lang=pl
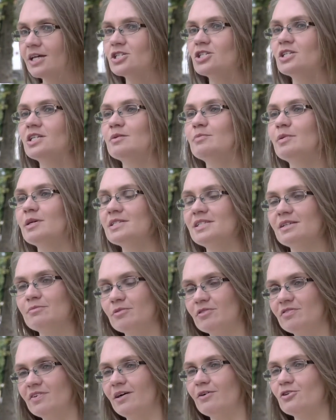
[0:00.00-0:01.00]
czyli będzie
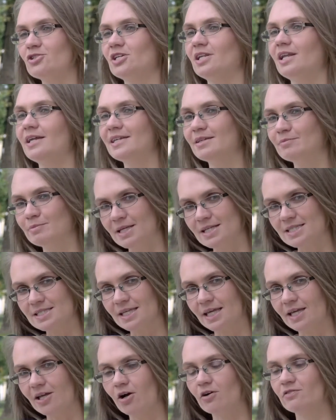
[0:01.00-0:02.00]
mowa o zieleni
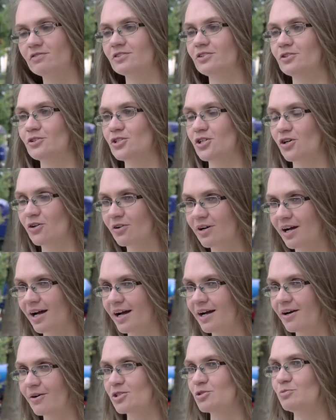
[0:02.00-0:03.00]
miejskiej, o
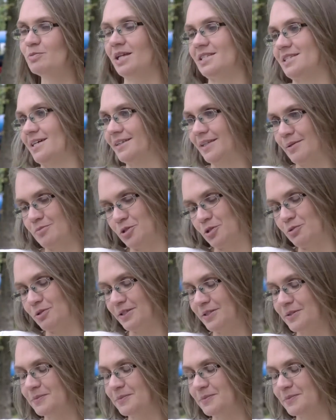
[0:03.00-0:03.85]
wodociągach, o śmieciach na przykład.